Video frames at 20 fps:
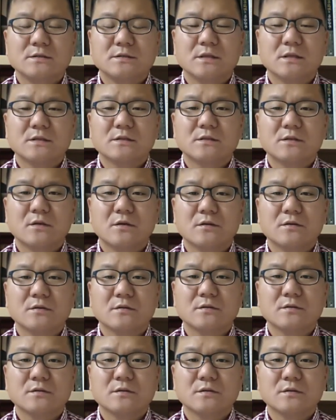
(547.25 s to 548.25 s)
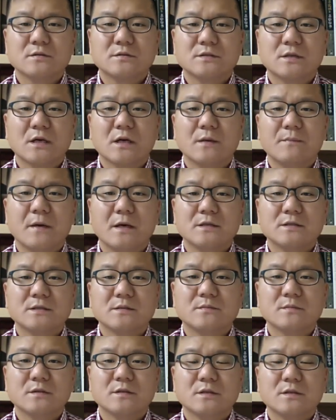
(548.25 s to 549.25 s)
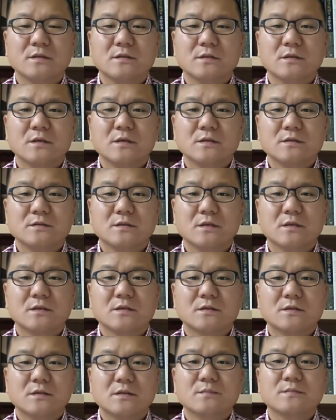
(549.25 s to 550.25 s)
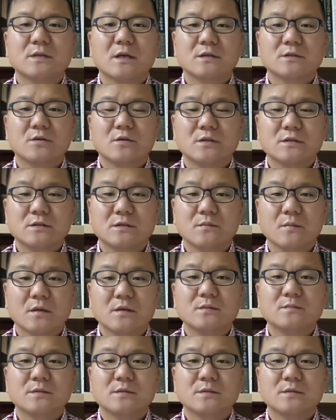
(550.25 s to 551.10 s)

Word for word: 이제 그런 그 제가 말씀드린 이제 금사철이 있습니다.